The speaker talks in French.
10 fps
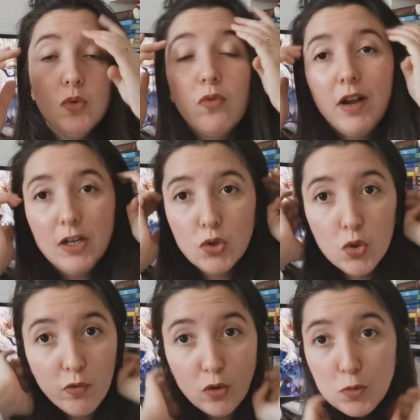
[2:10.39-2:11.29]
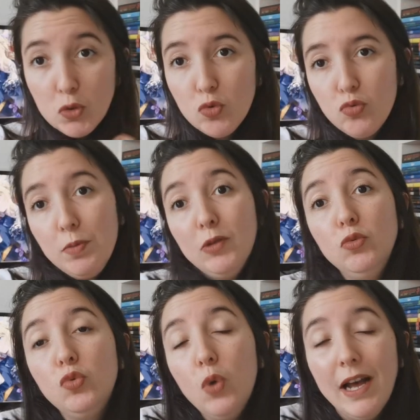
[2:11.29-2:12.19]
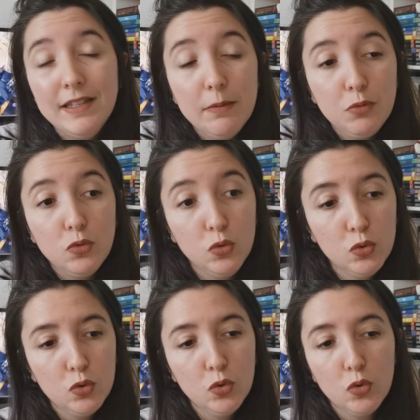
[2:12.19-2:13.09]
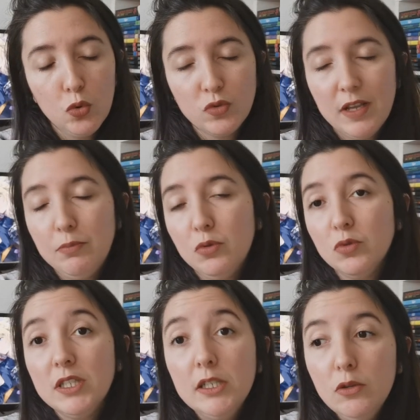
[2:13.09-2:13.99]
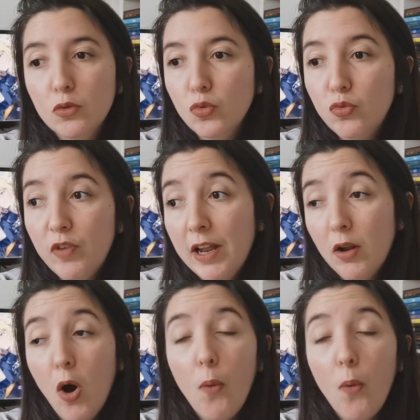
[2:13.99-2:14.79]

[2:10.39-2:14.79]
Donc voilà, je, franchement, je suis pas du tout adepte de ce concept-ci de nouvelles,